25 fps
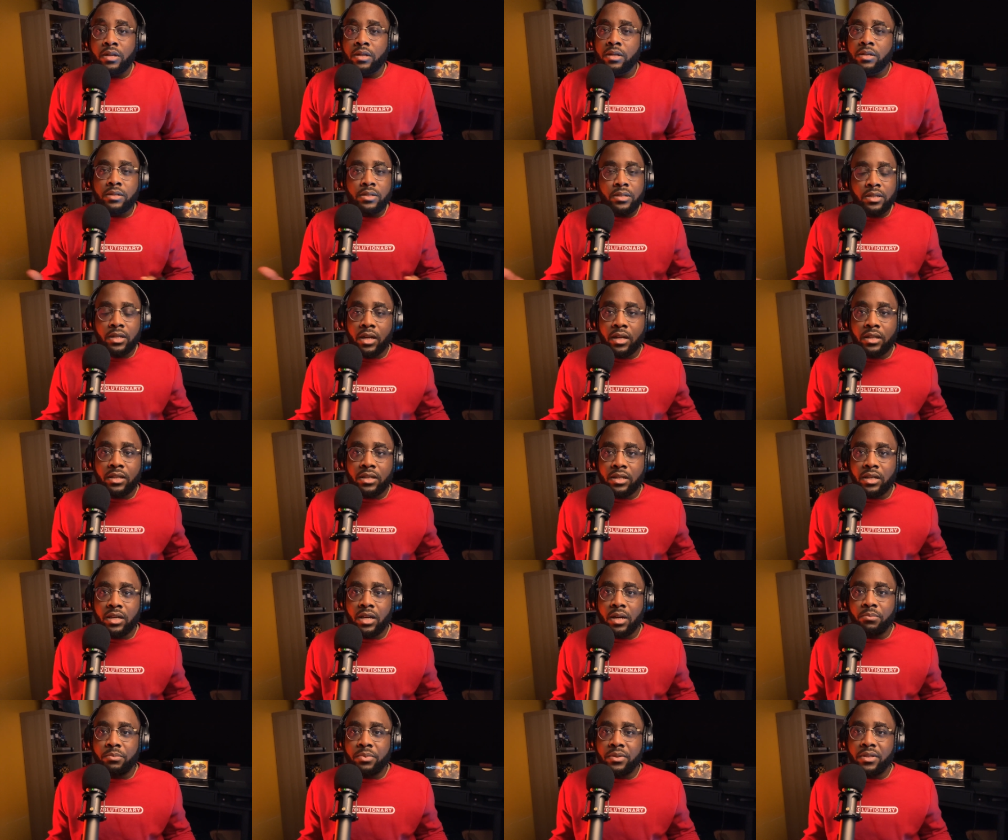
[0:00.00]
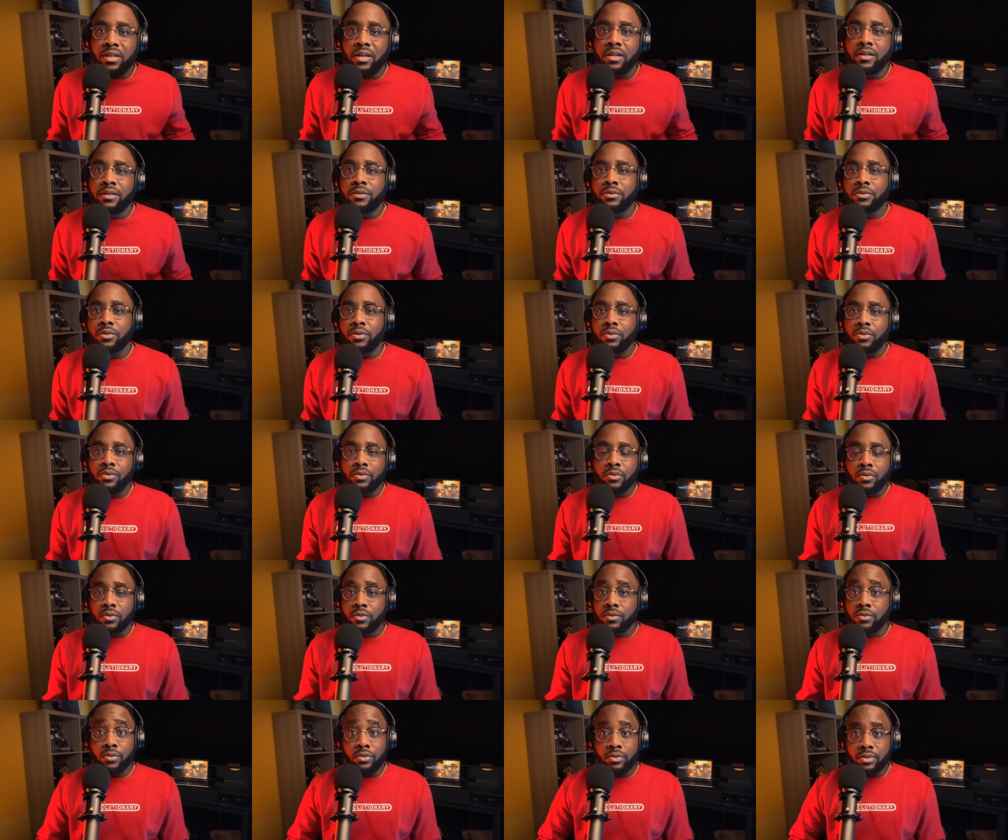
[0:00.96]
Certes, ils capitalisent sur le
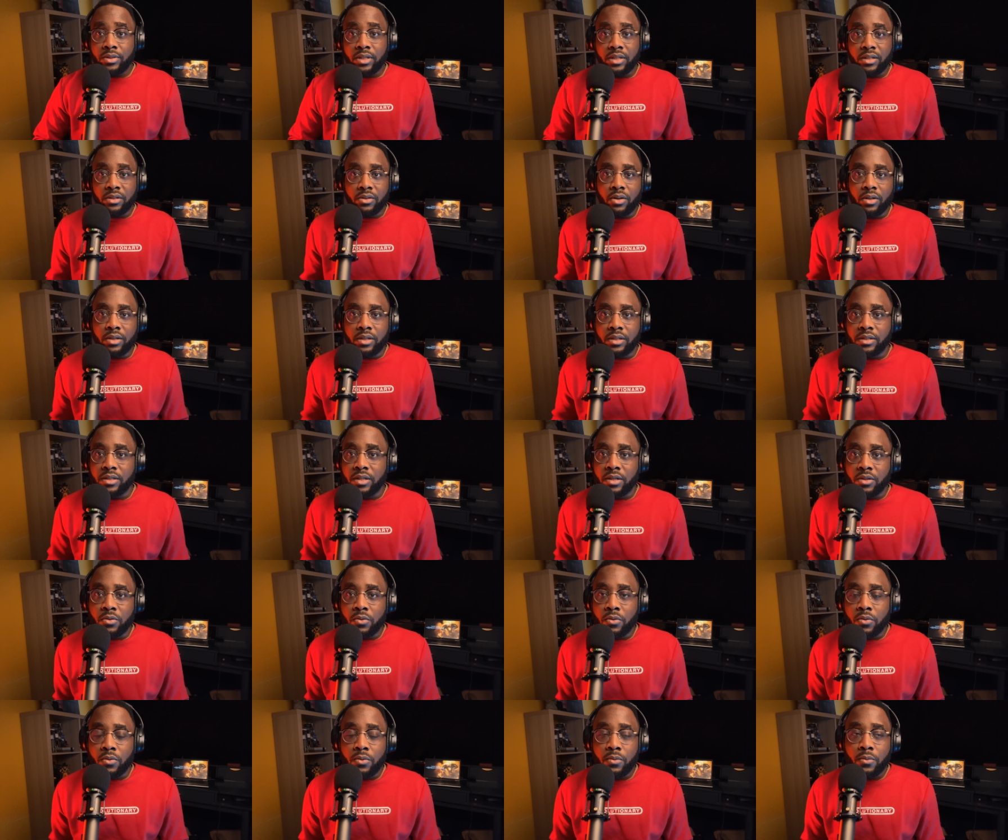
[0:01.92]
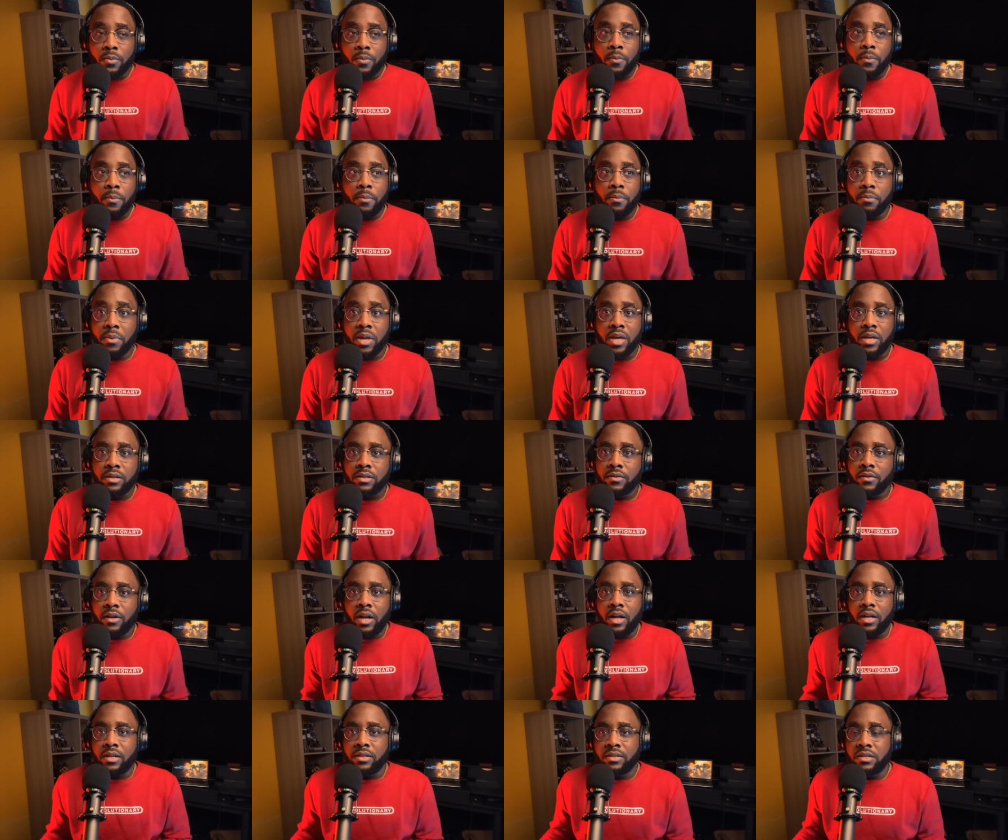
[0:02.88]
nom Le Seigneur des Anneaux, mais
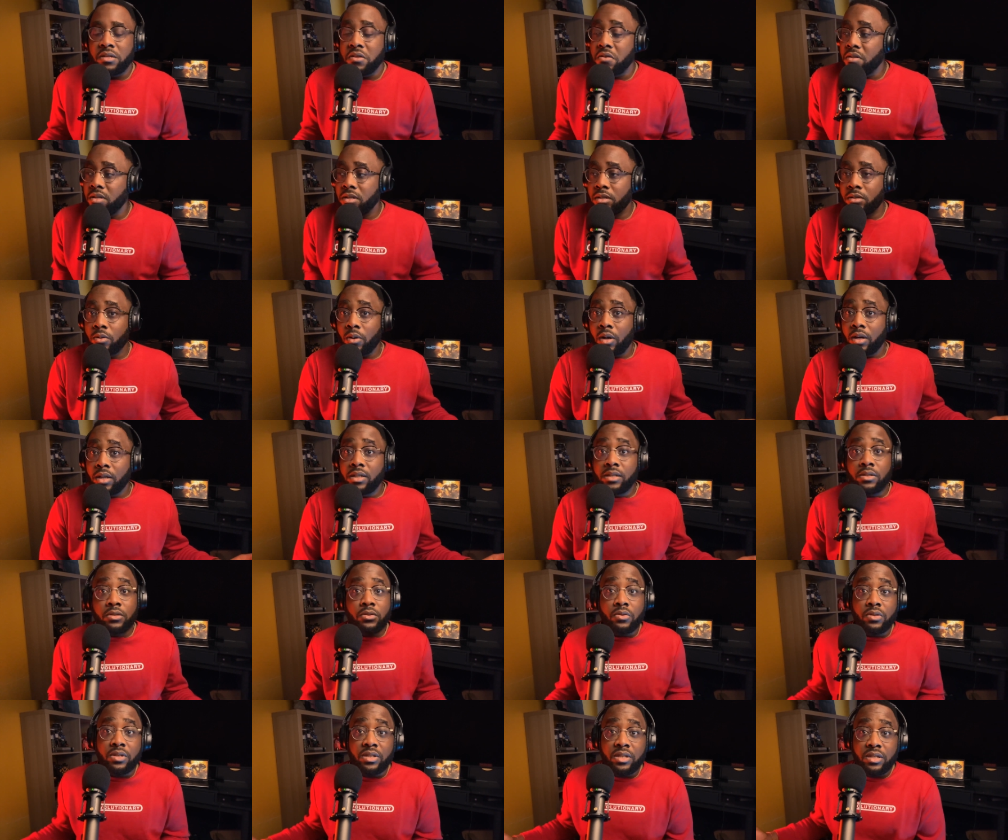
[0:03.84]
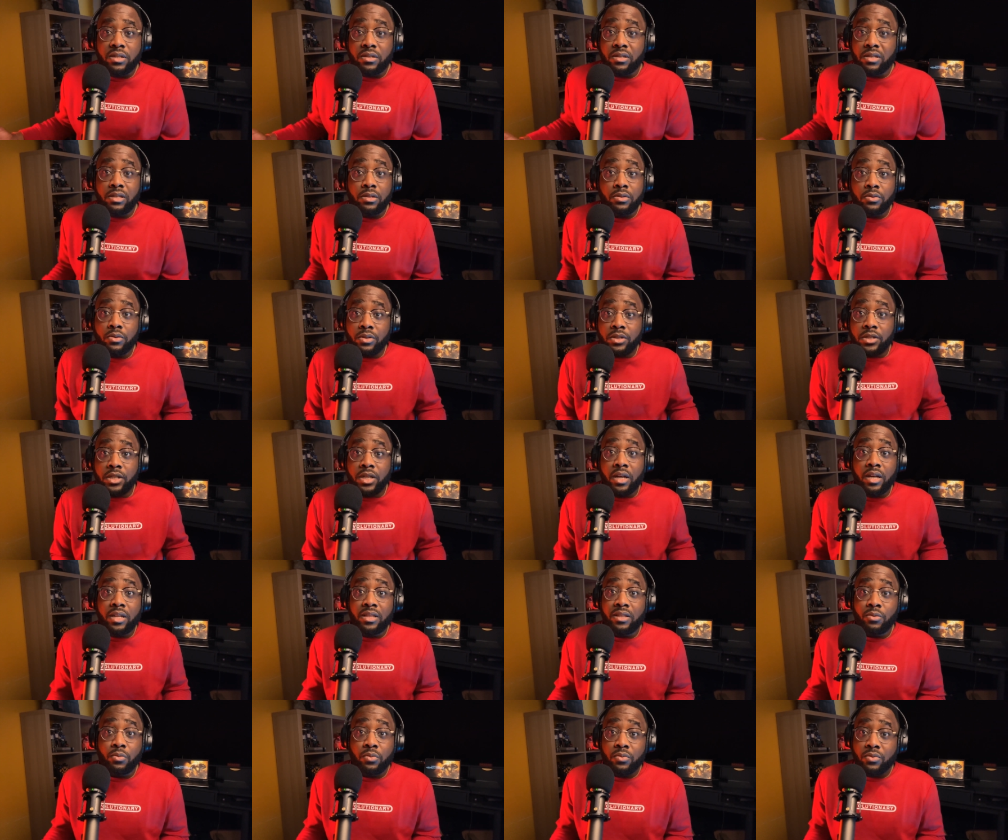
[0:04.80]
voilà, c'est une histoire qui se, qui se
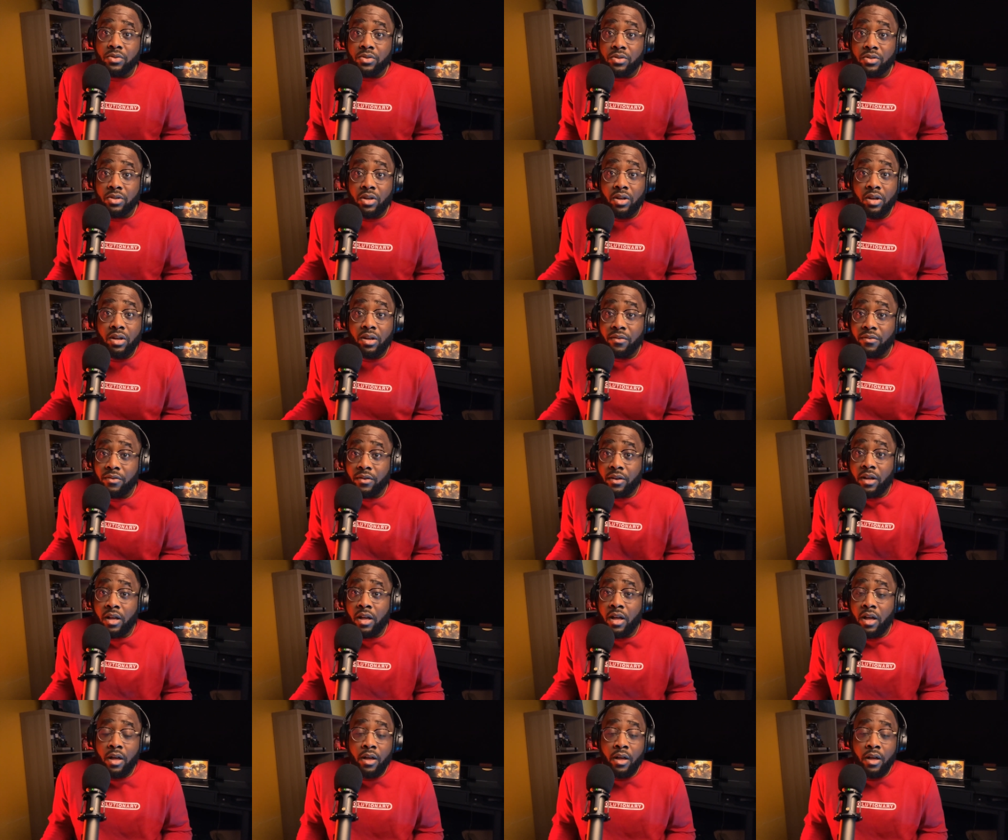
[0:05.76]
tient toute seule, enfin,